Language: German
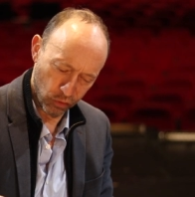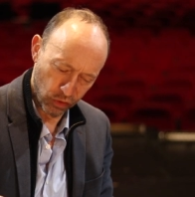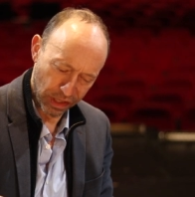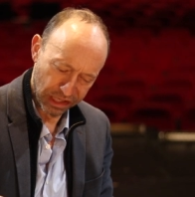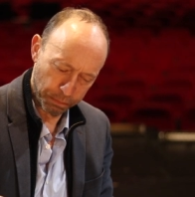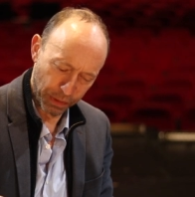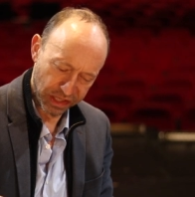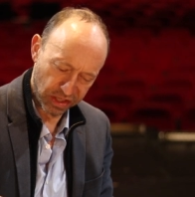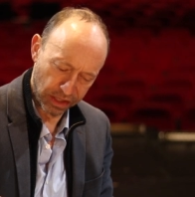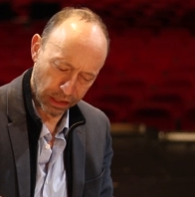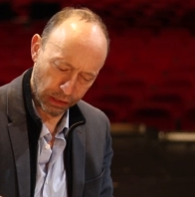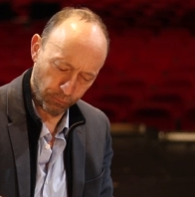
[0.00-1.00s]
Und als
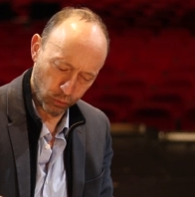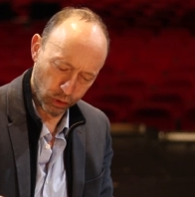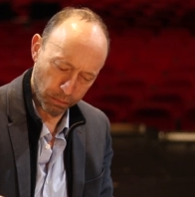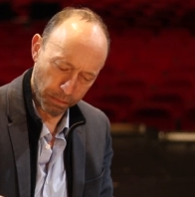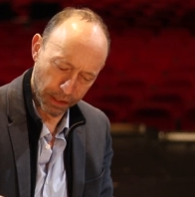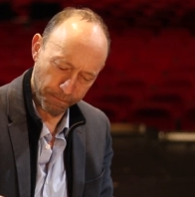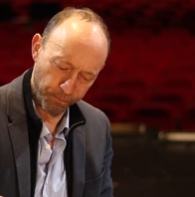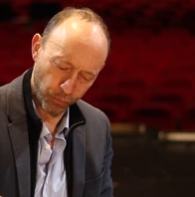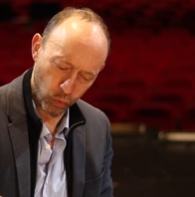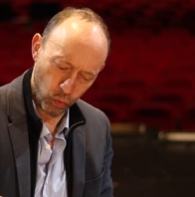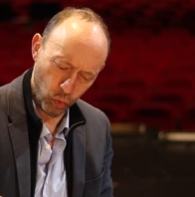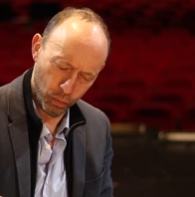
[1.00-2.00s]
Patient würde man
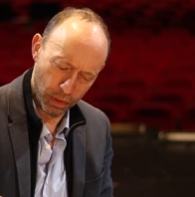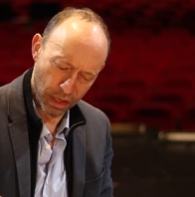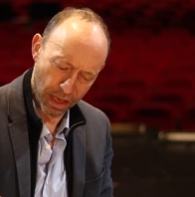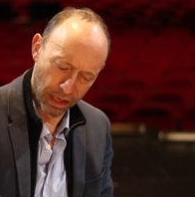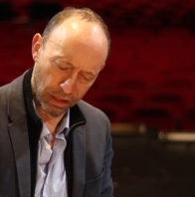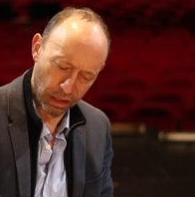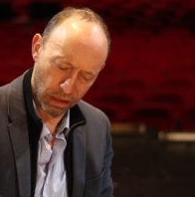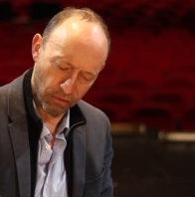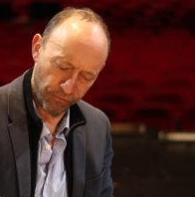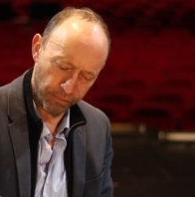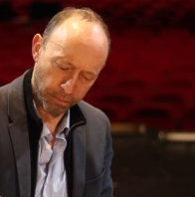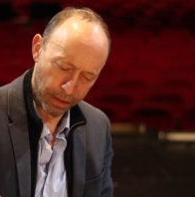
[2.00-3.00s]
übel
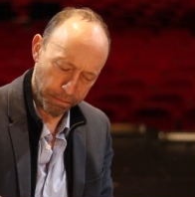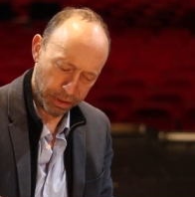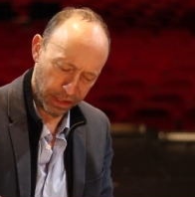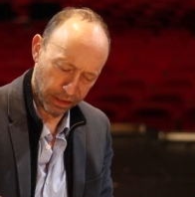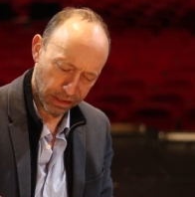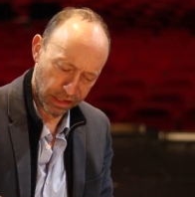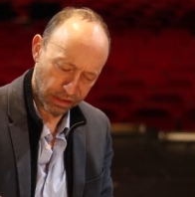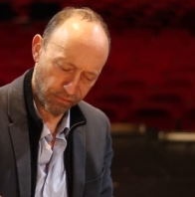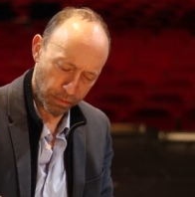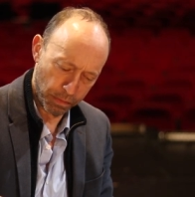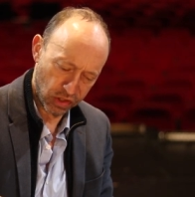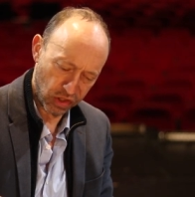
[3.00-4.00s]
anlaufen bei Behrens,
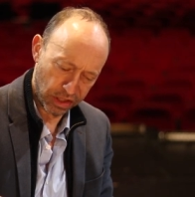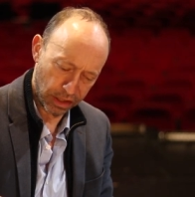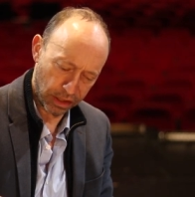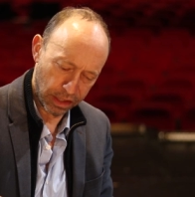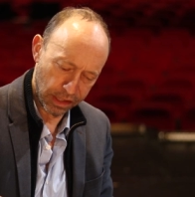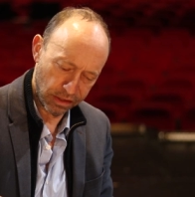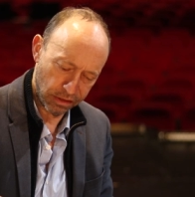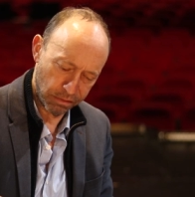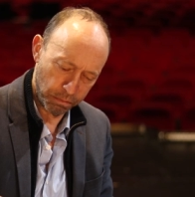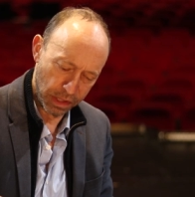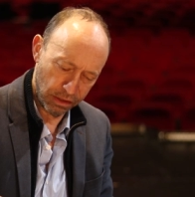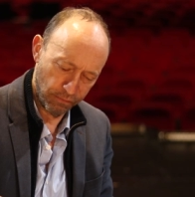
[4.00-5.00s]
wenn man sich
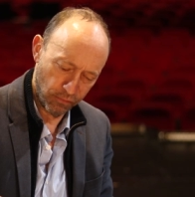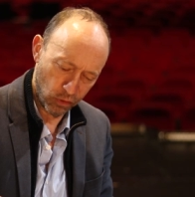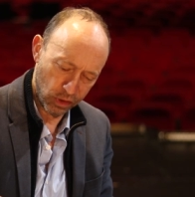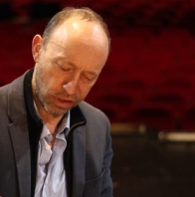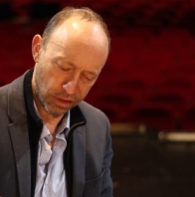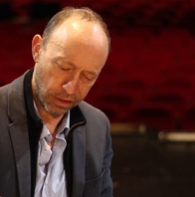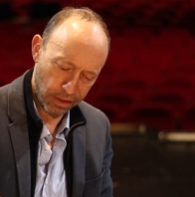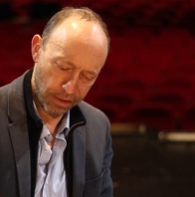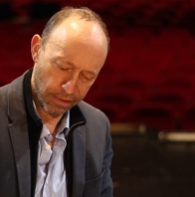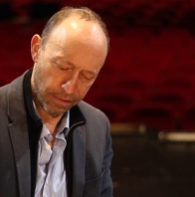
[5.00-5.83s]
erkältet melden wollte.